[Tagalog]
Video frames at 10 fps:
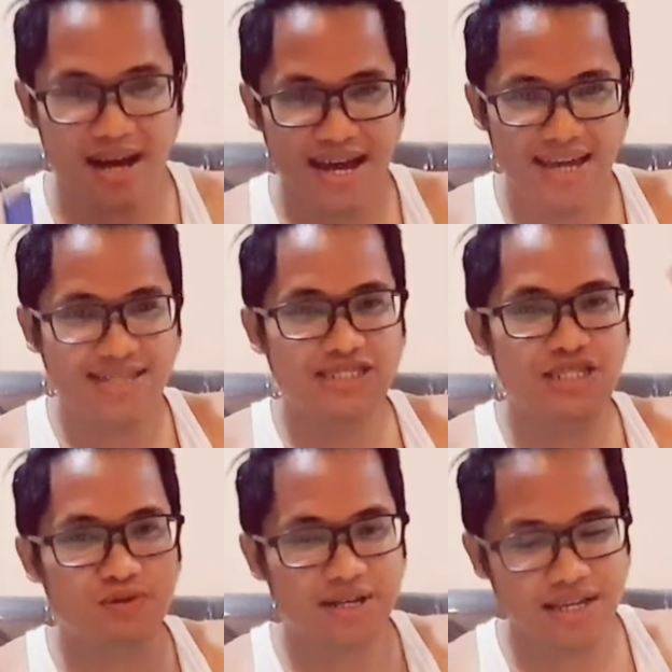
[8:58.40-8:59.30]
Bye!
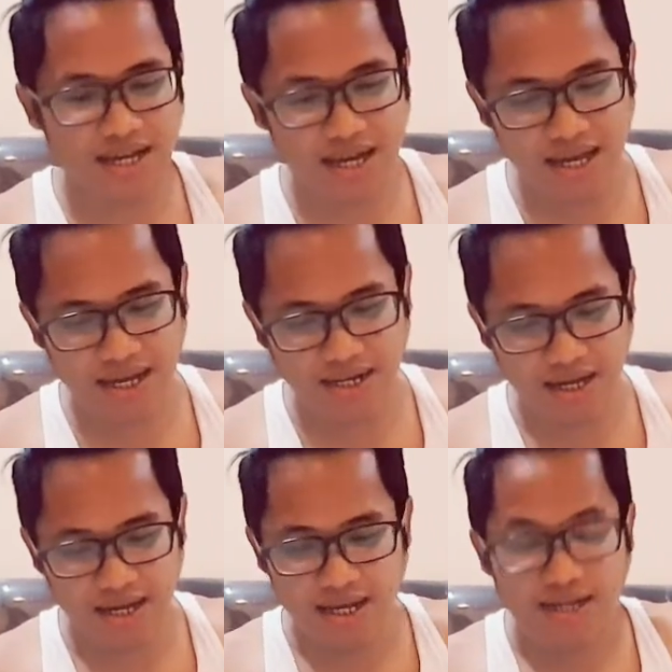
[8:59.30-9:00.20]
See you again
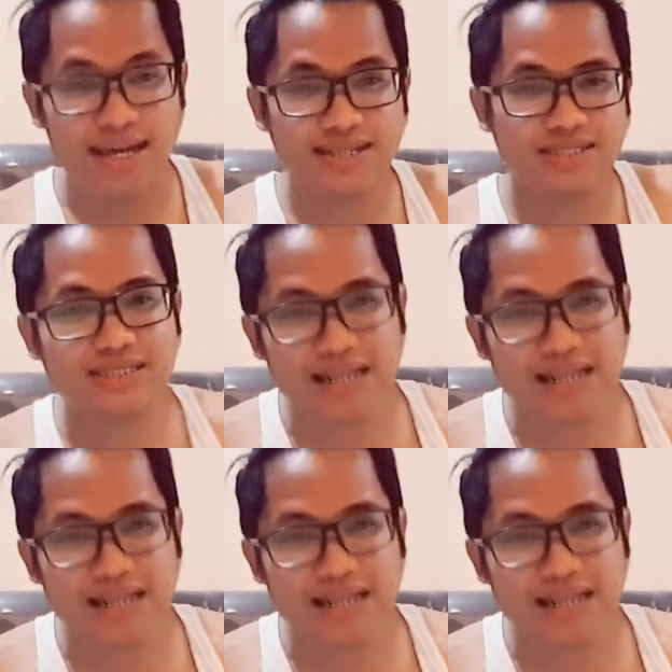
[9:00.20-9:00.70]
next